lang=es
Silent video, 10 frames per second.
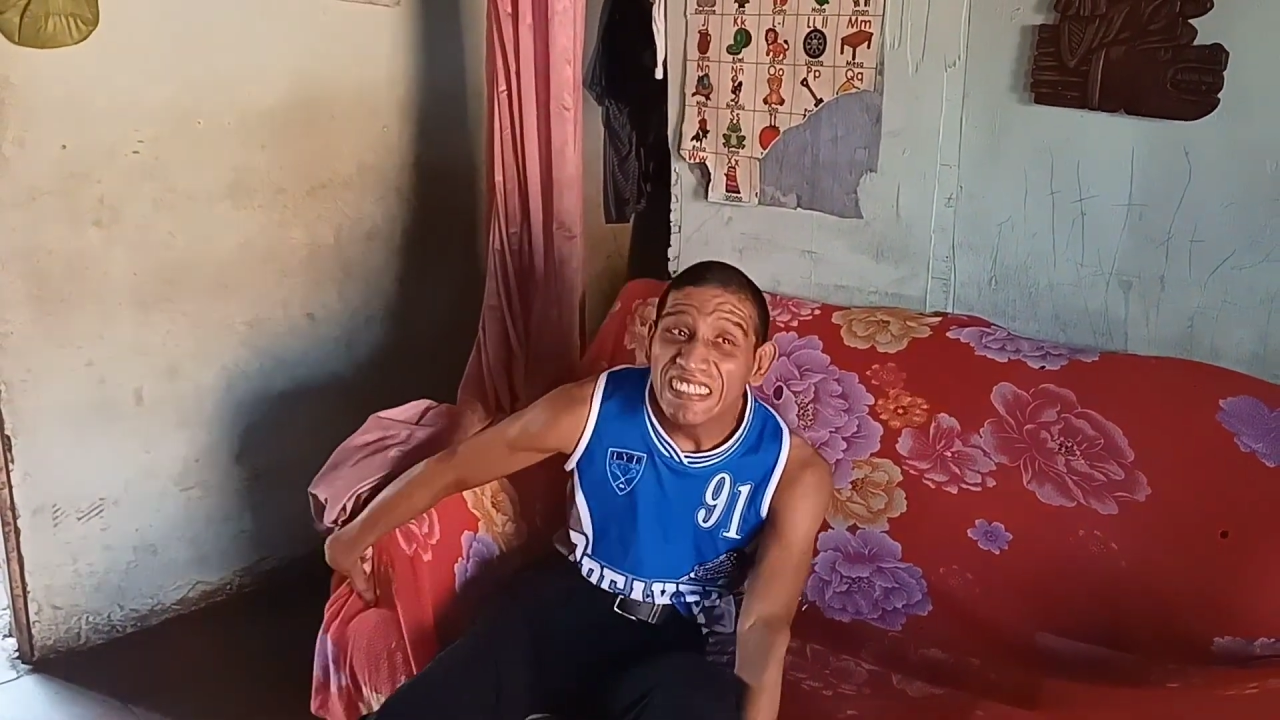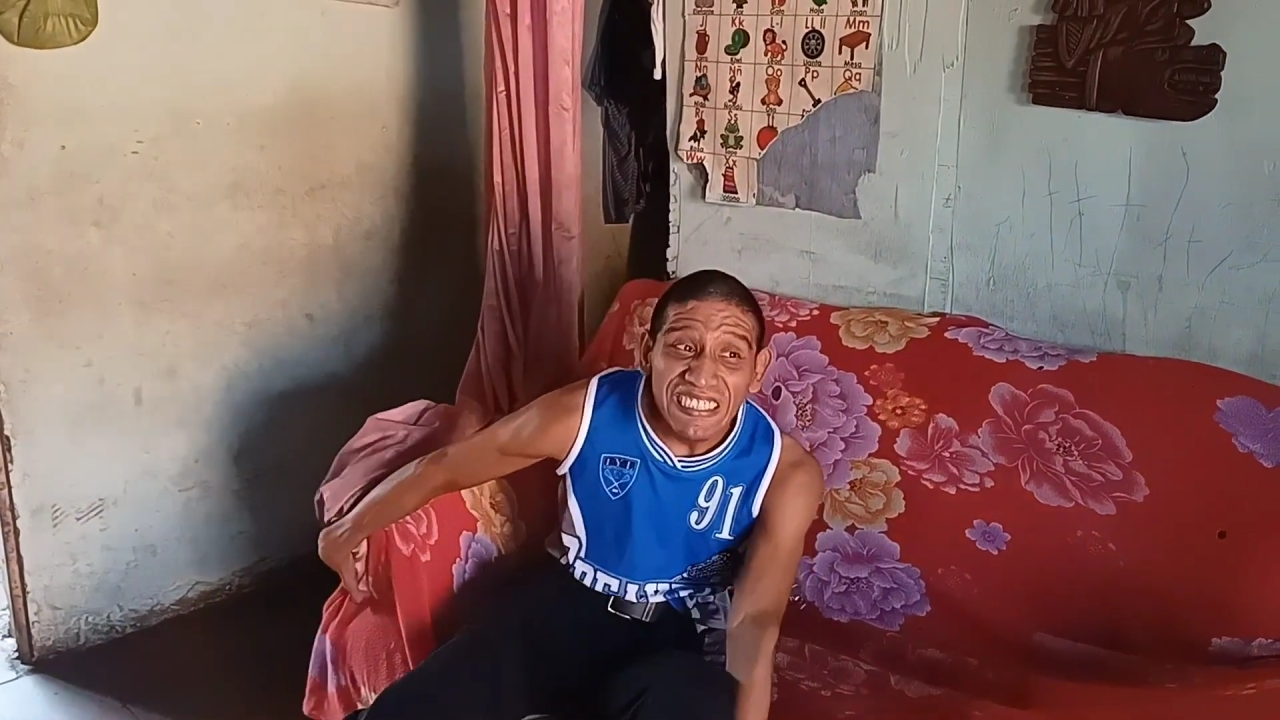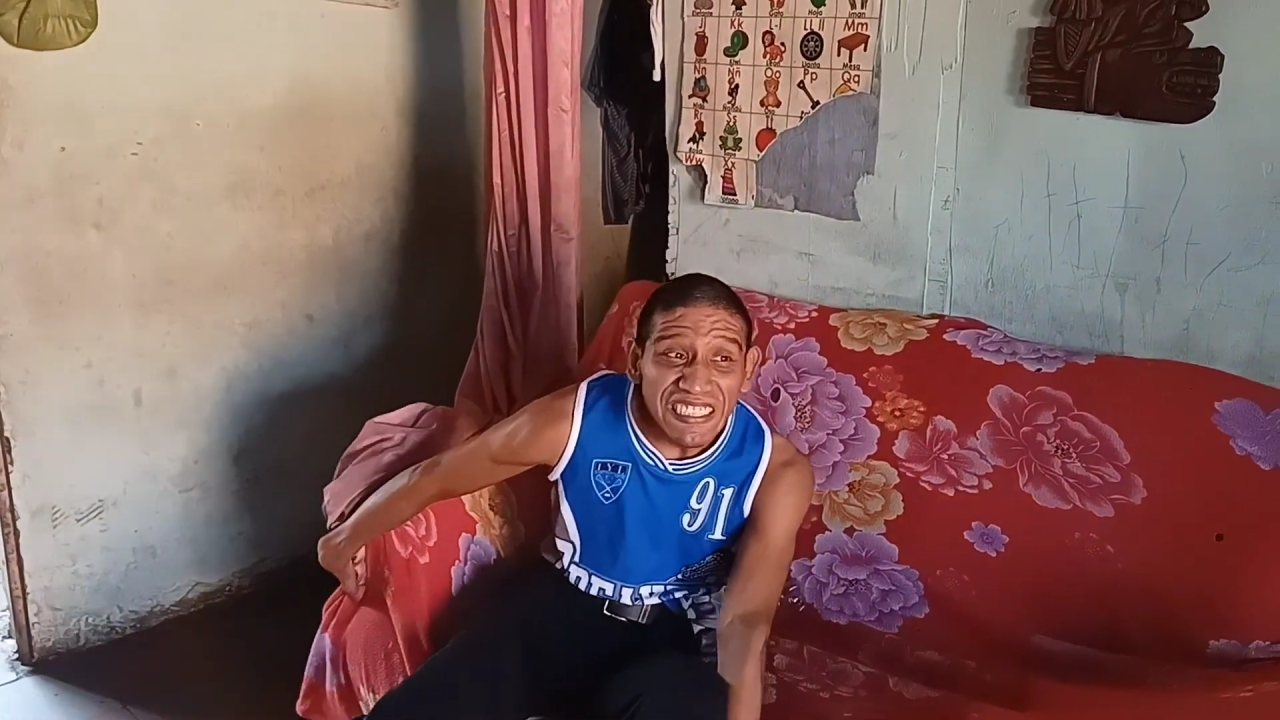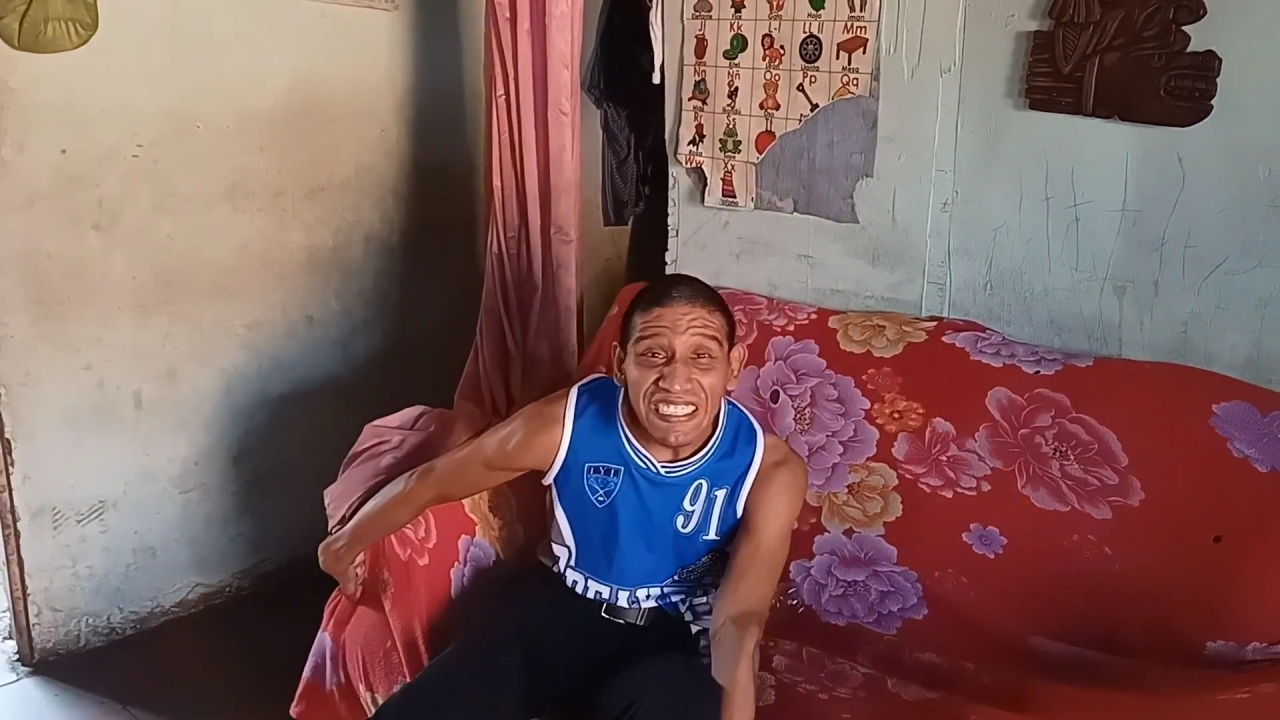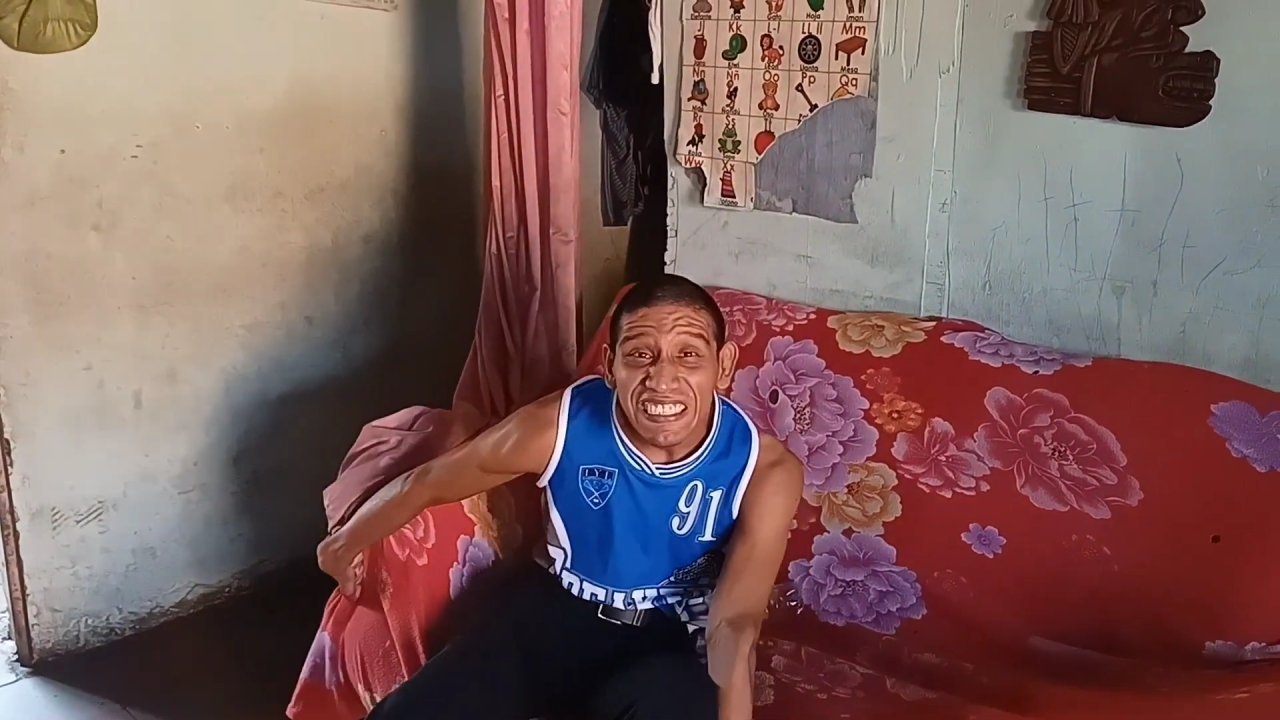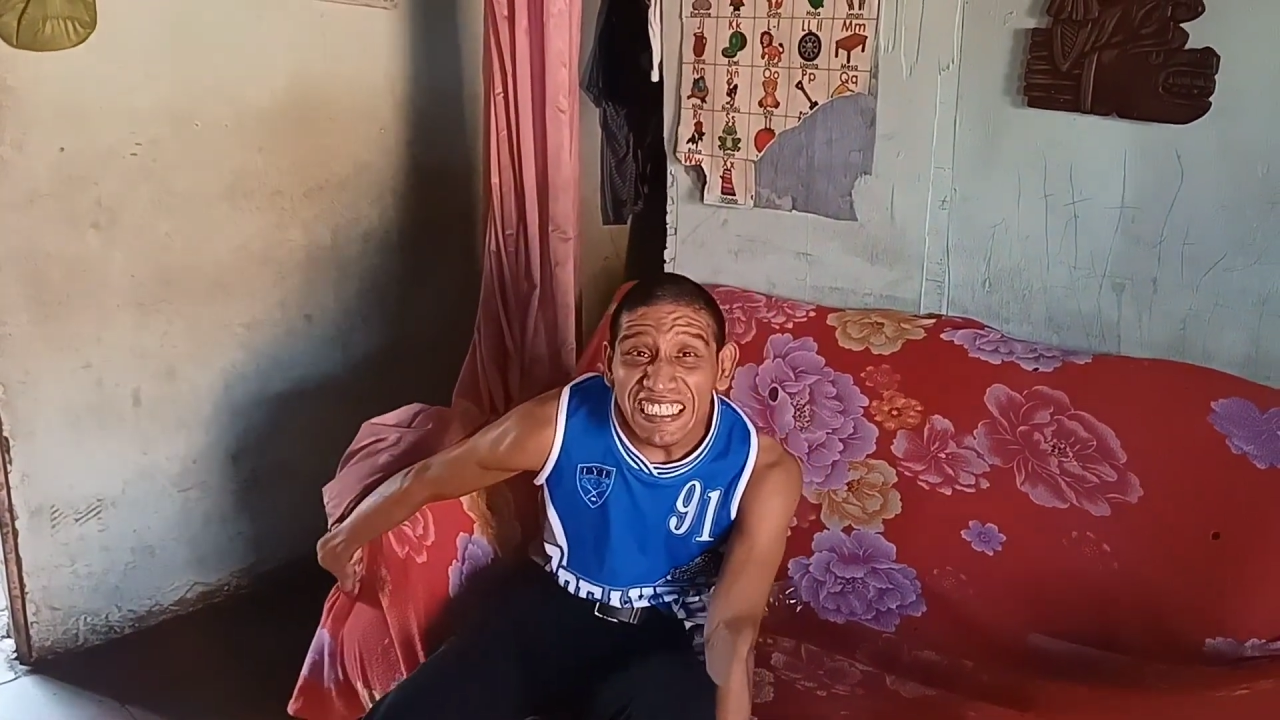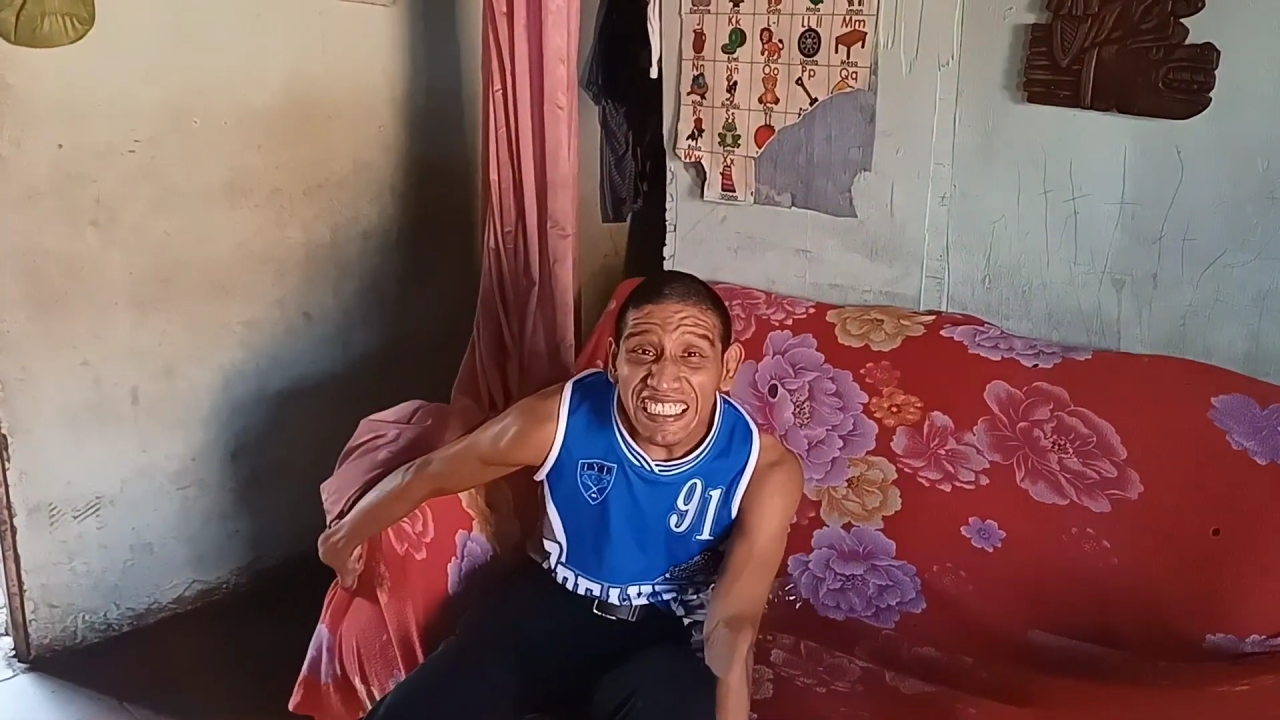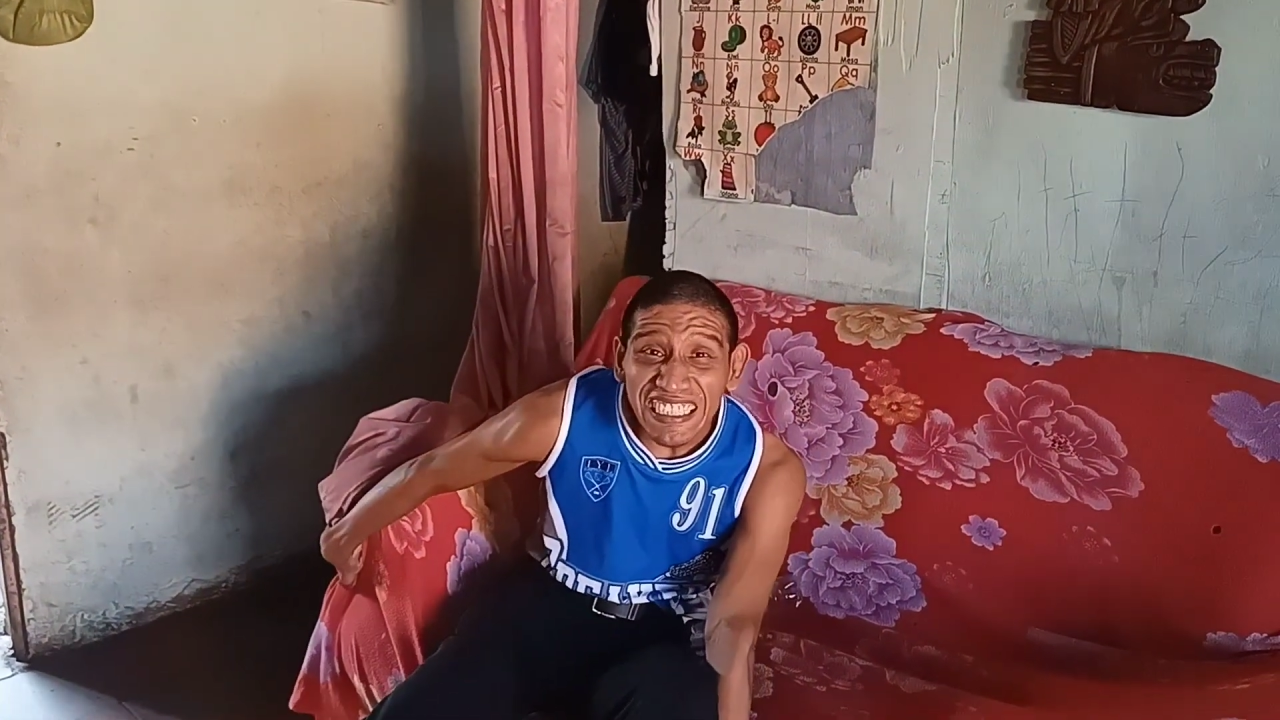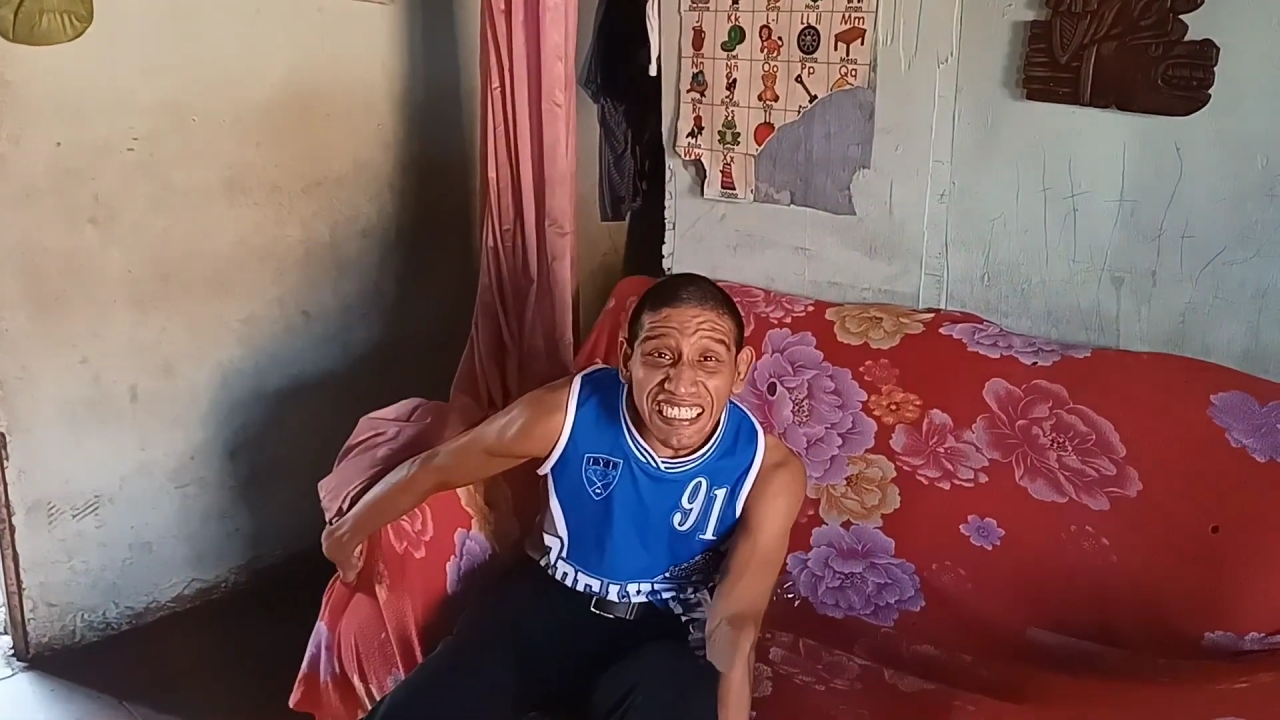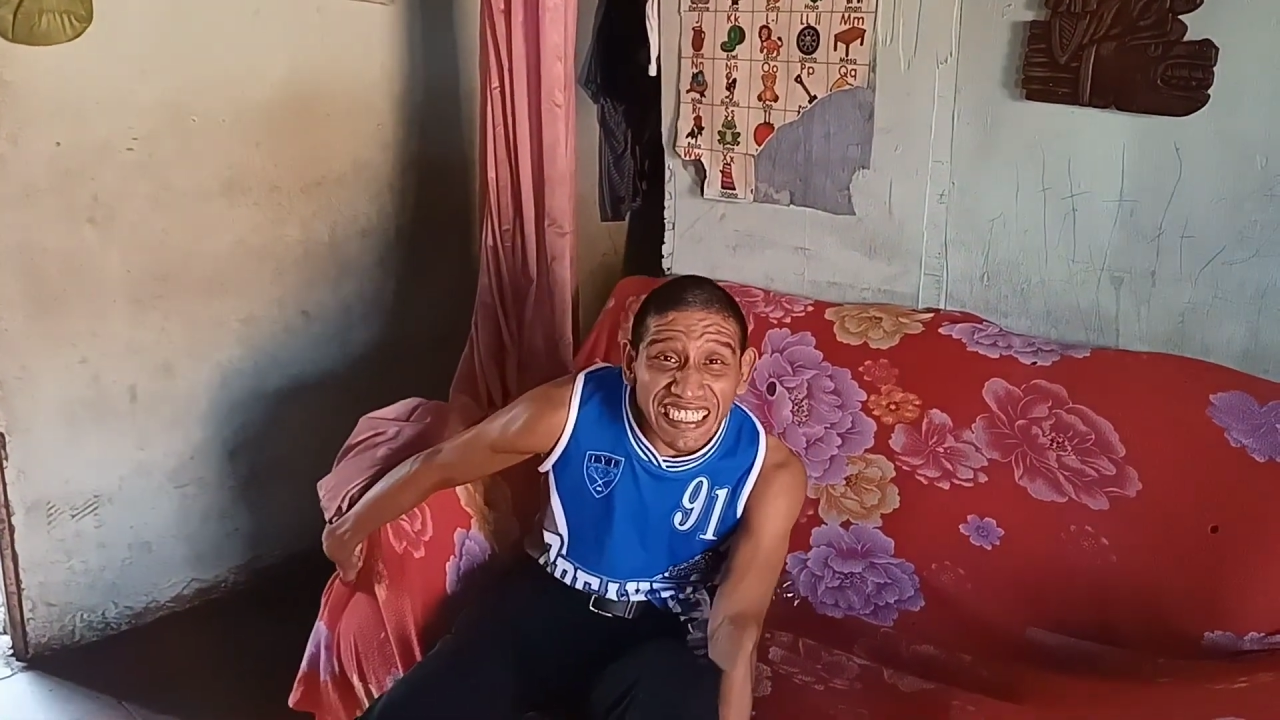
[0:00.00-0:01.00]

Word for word: y le van a cantar